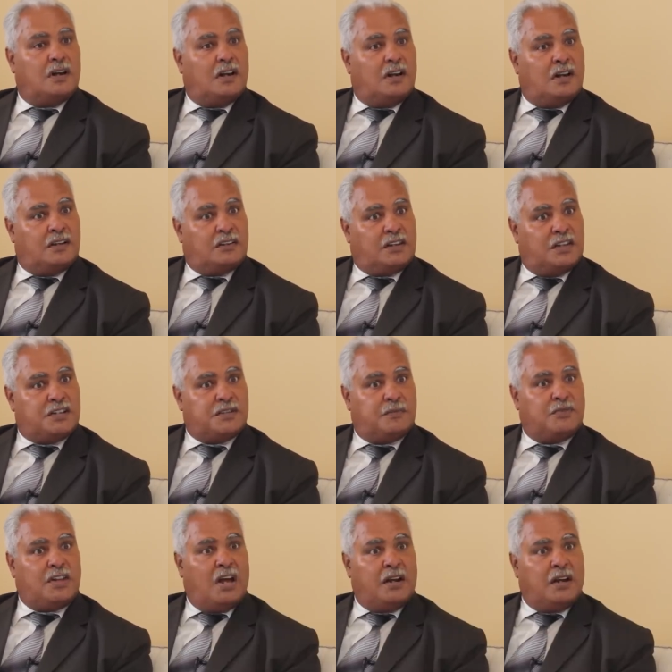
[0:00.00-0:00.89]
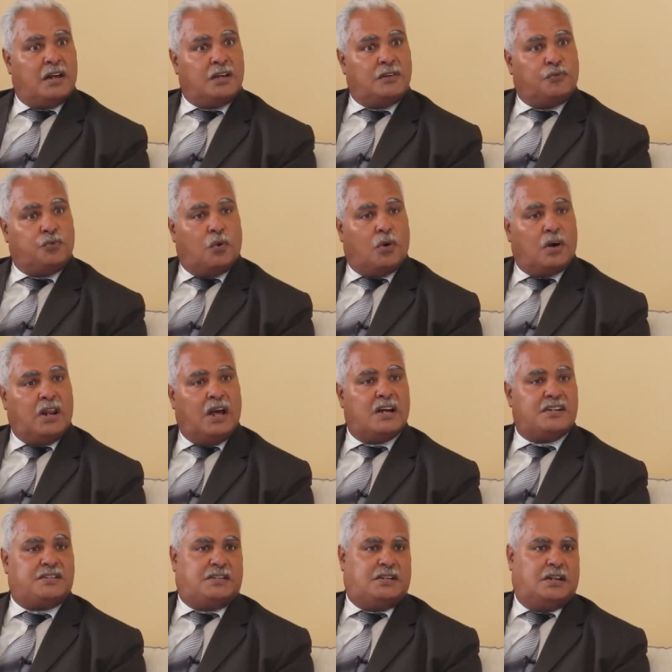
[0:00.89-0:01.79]
الانتاج نتاعنا يفوق
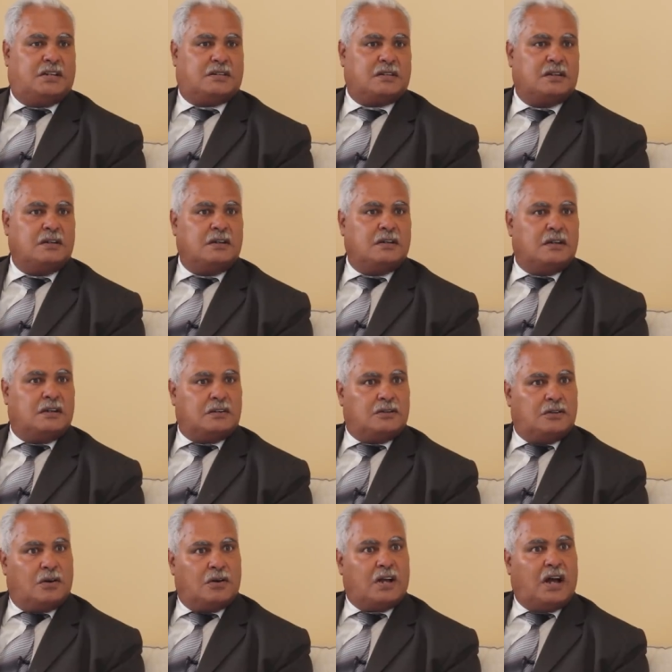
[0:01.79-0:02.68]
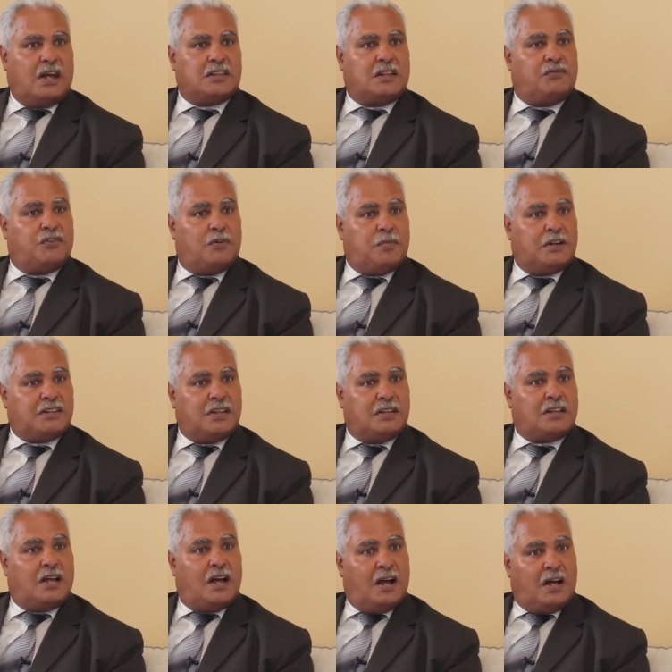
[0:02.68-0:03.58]
الحاجيات دونك حتى في
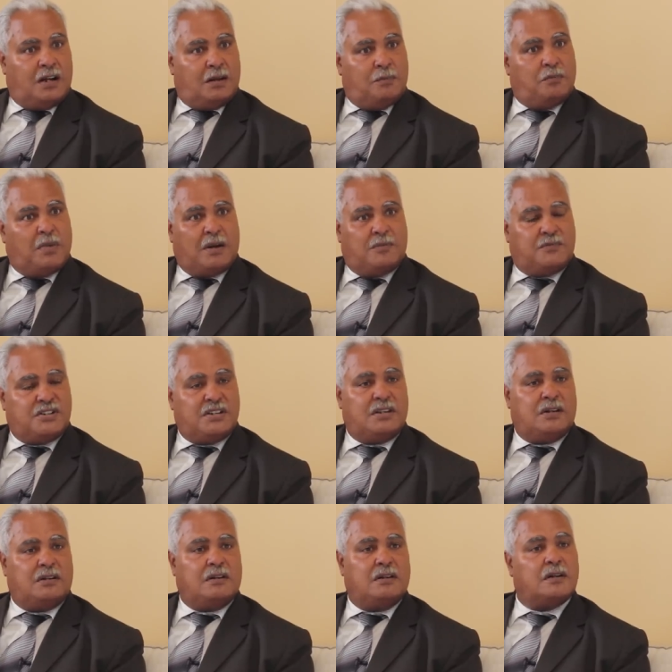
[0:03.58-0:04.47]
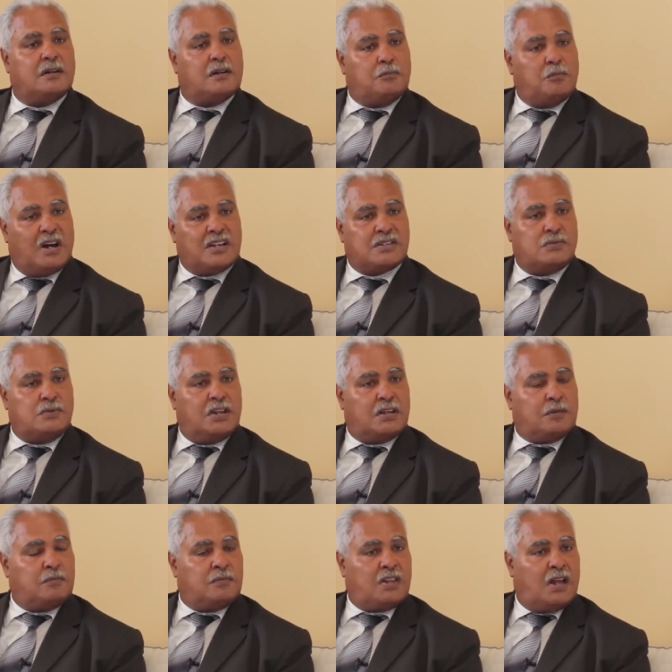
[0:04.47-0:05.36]
البطاطا احنا مبرمجين
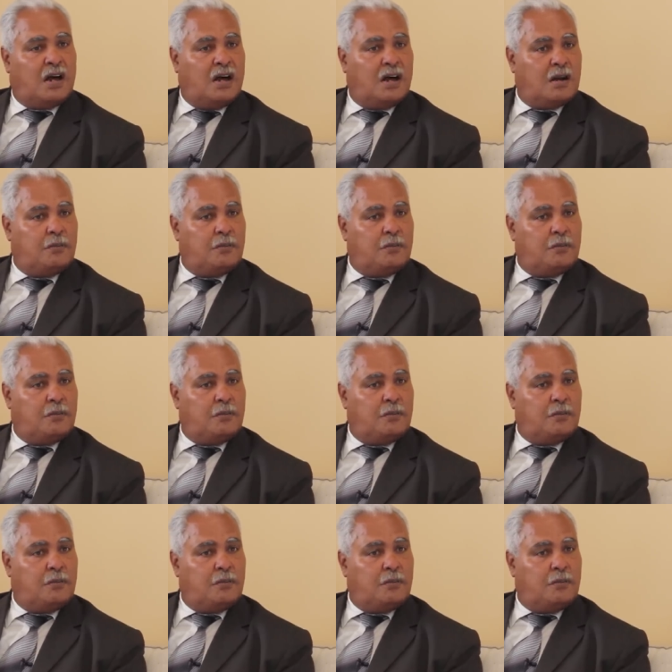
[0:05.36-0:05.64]
مخزونات نتاع